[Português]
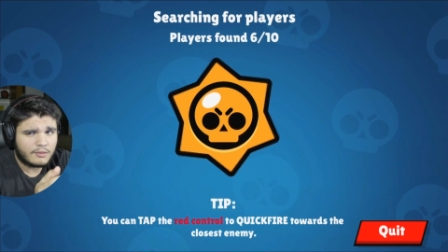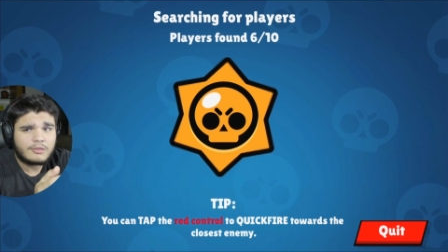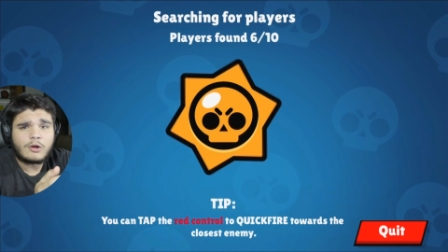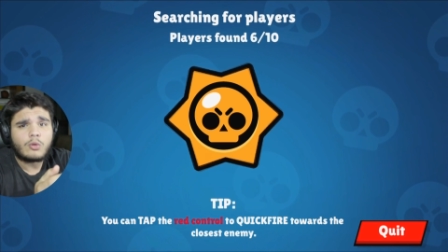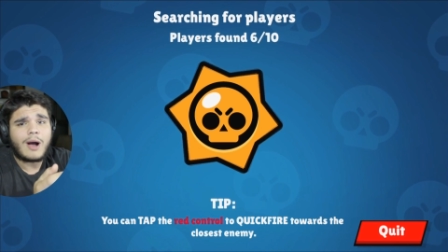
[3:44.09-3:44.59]

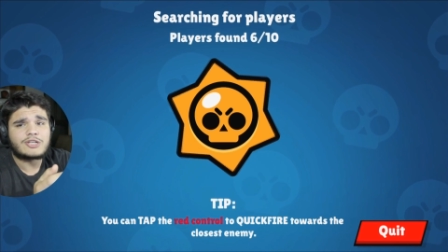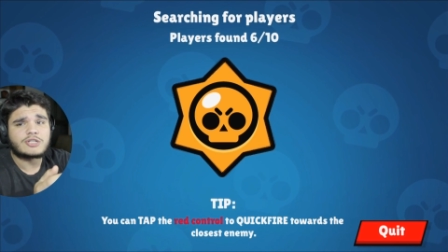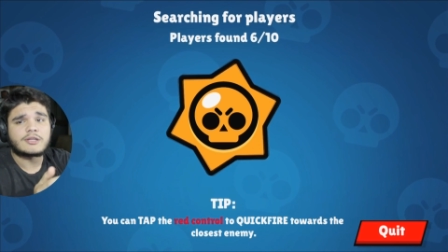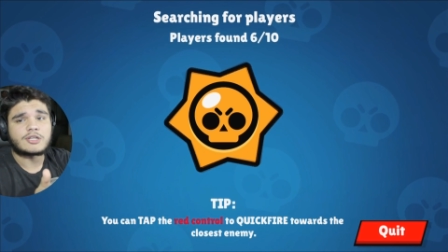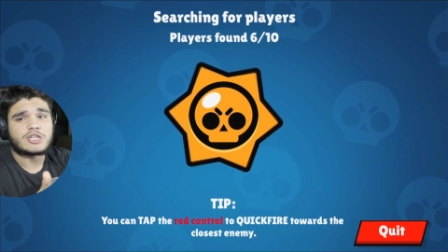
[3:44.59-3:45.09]
Então não
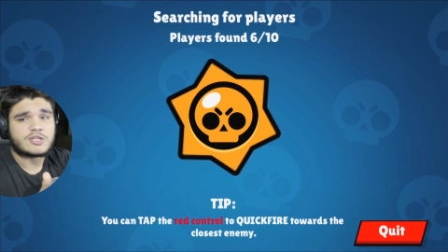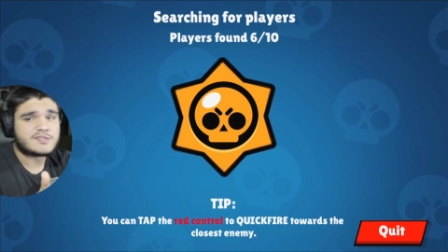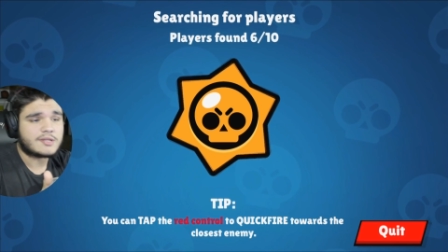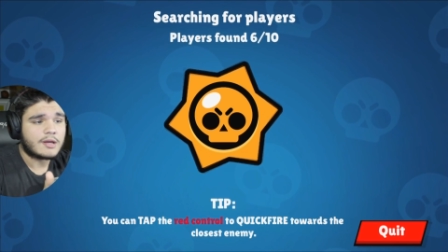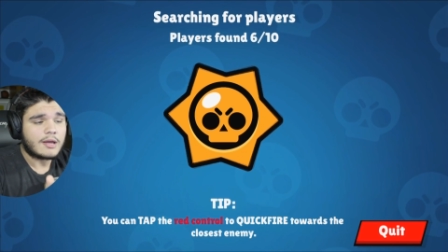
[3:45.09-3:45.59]
acha tanta gente
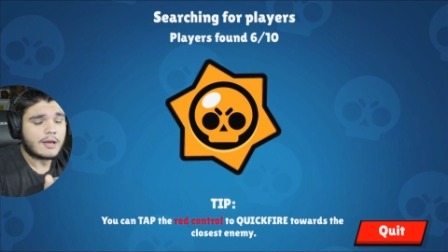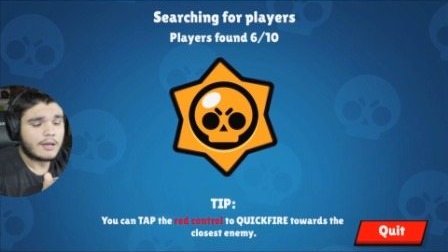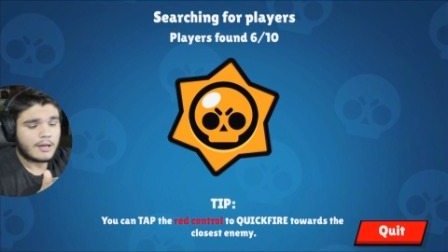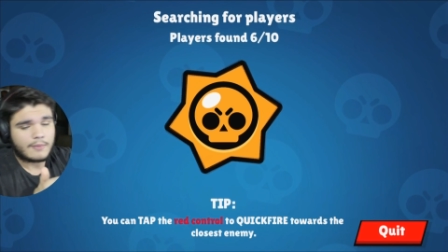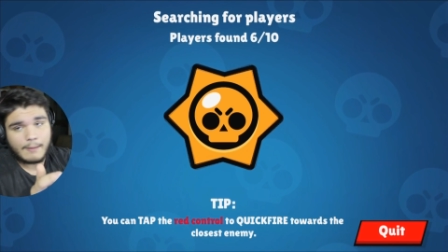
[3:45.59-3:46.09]
assim
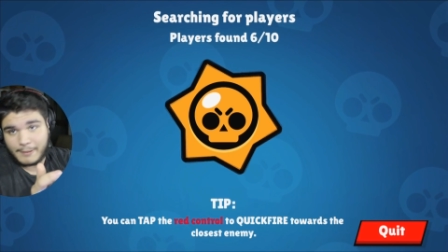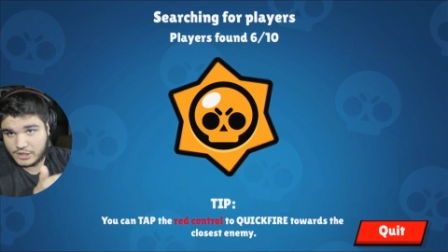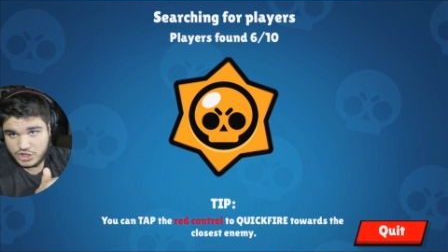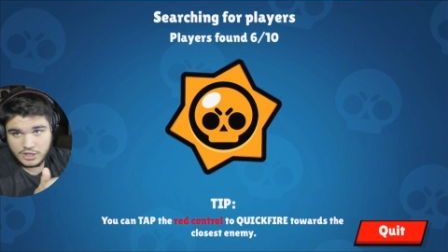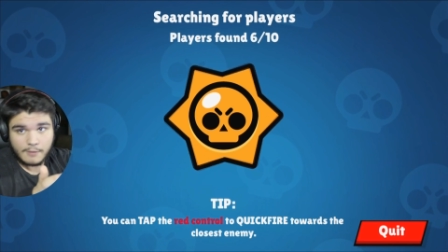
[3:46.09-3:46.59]
na
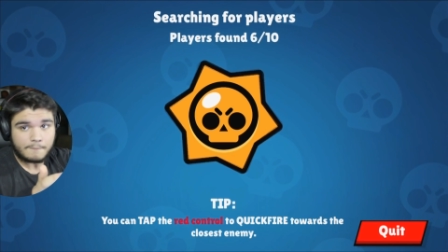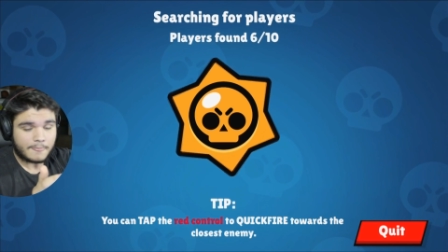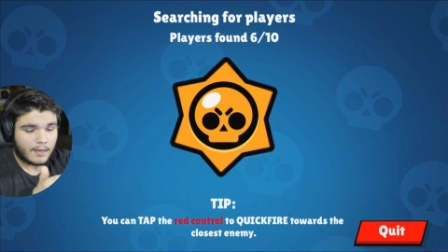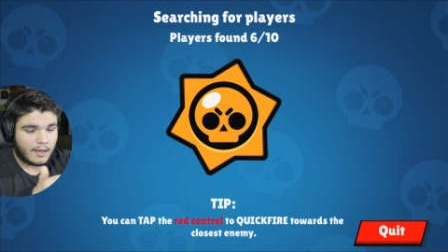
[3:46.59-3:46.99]
partida.